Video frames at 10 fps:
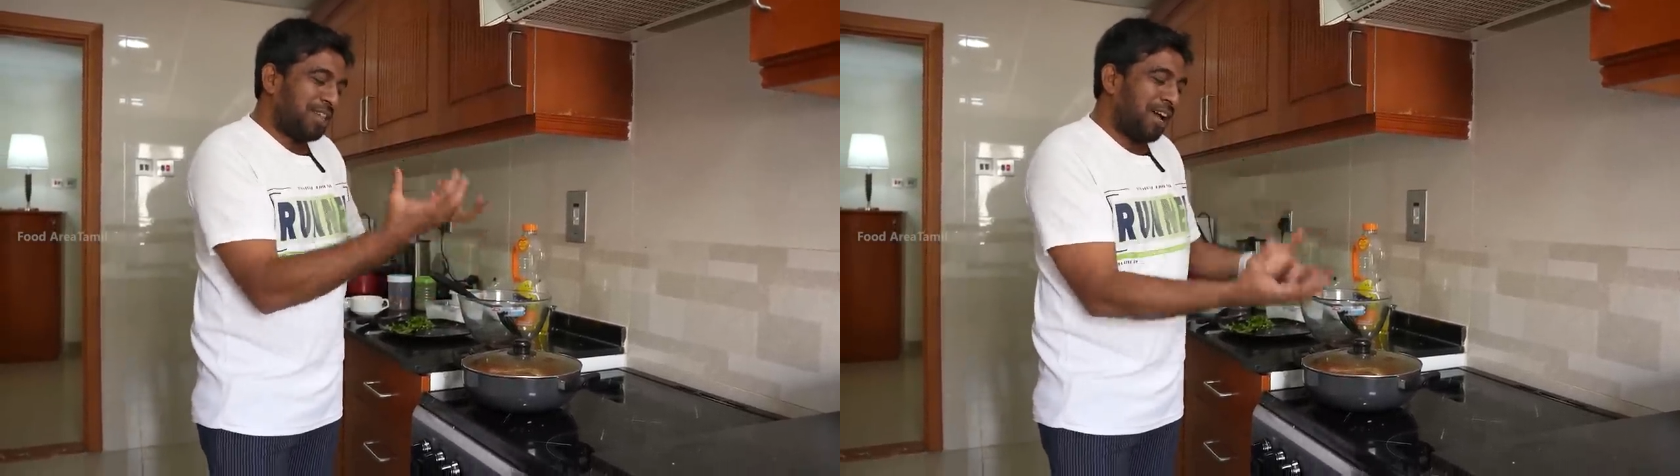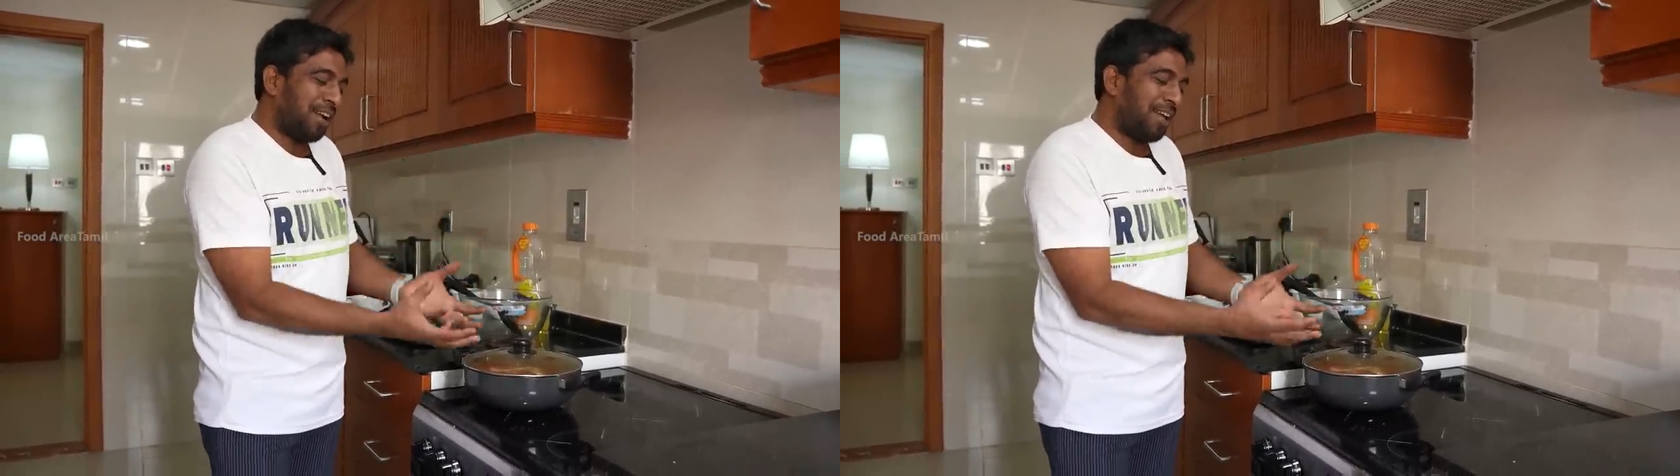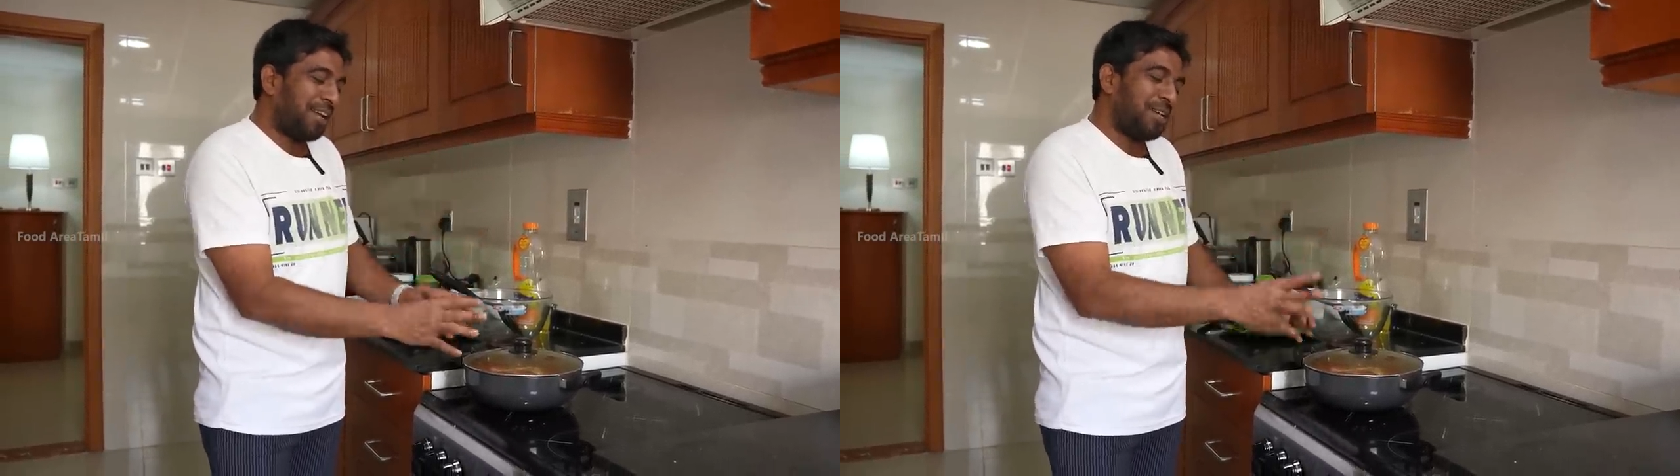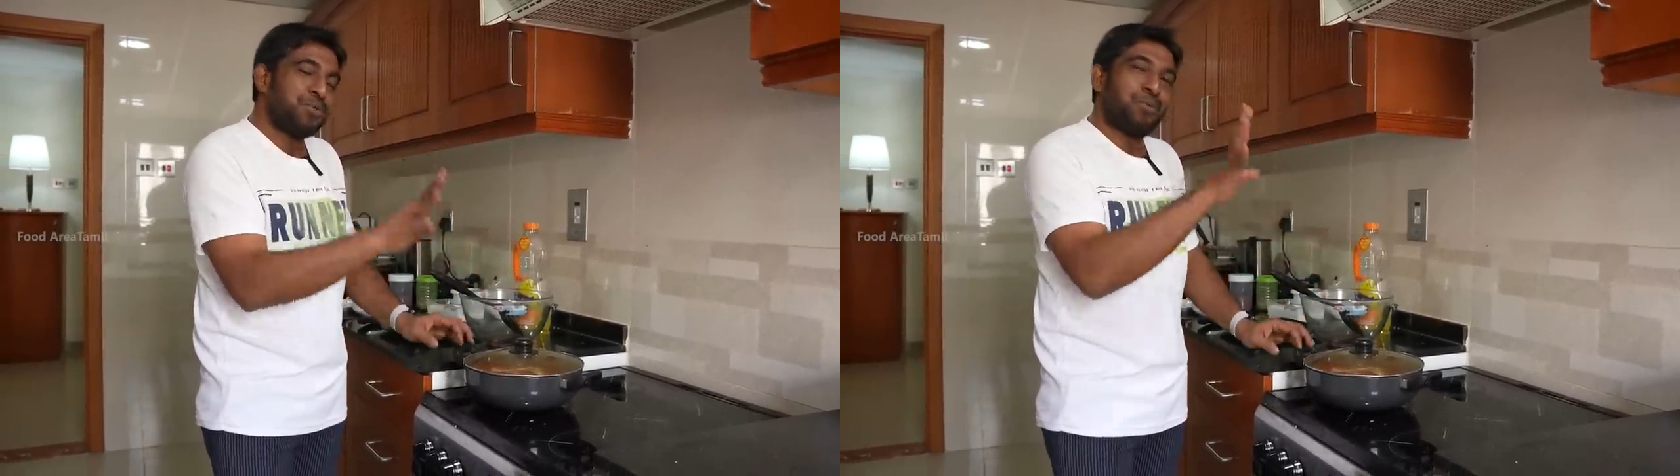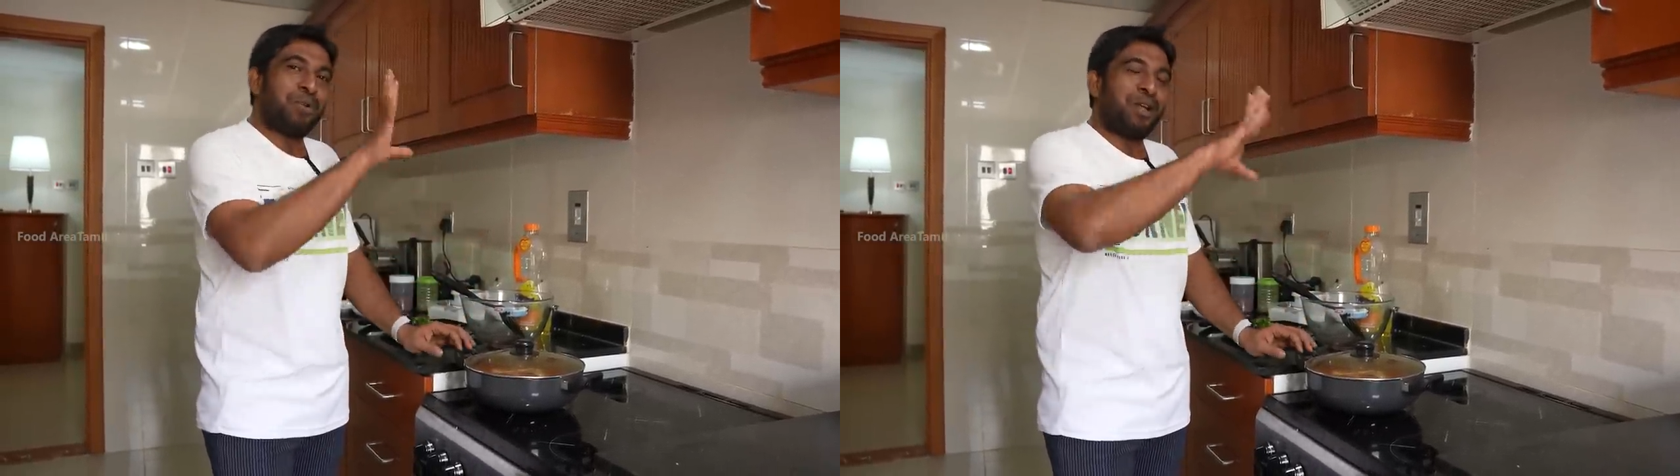சாரெலாம் இறங்கி
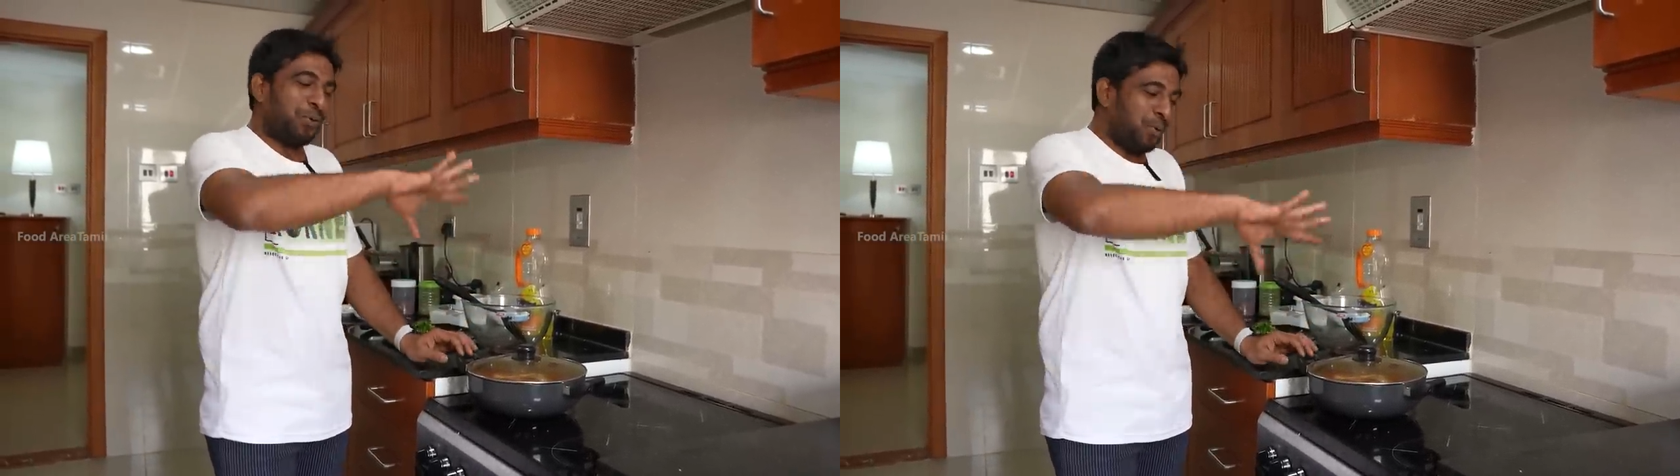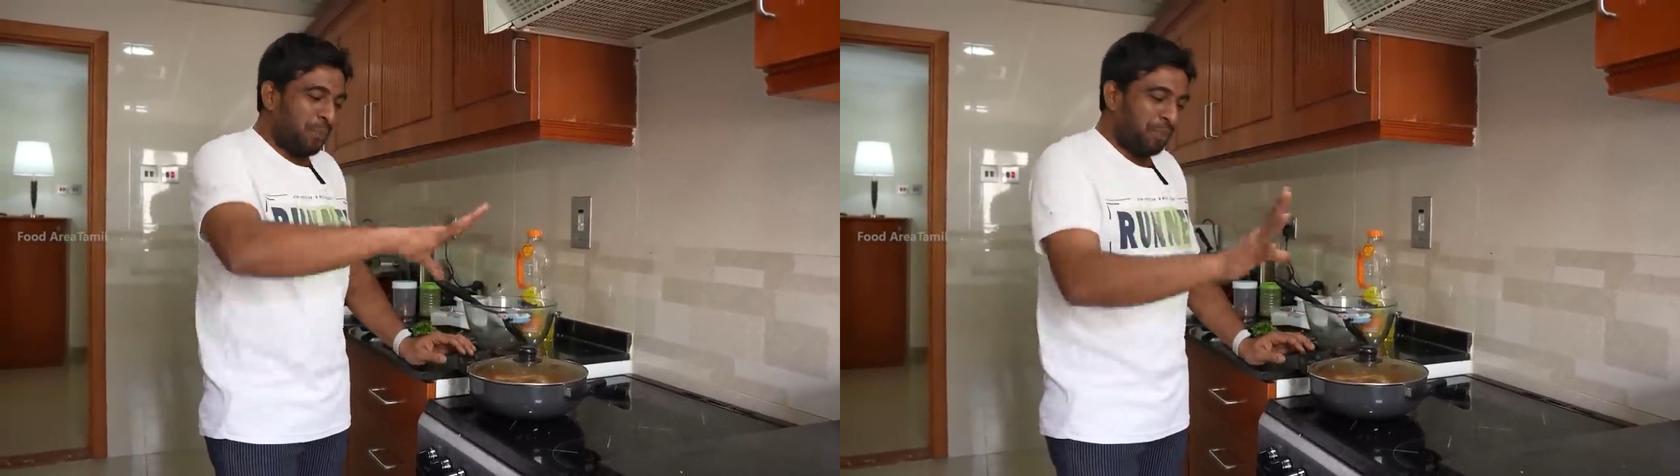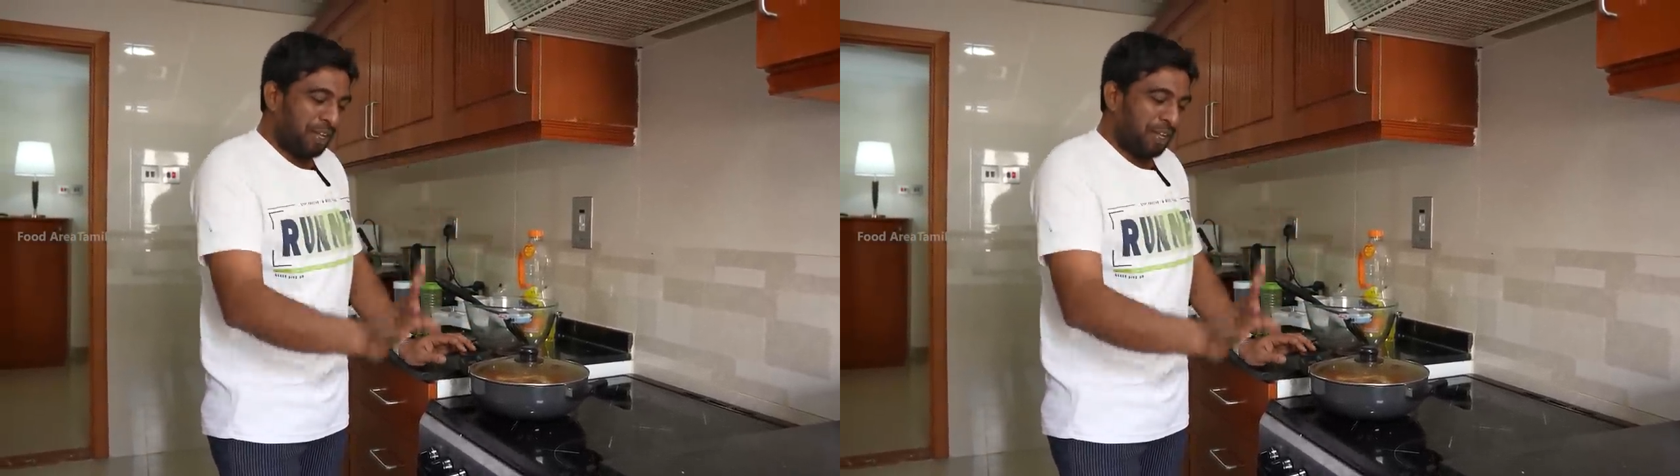சூப்பராக இருக்கும்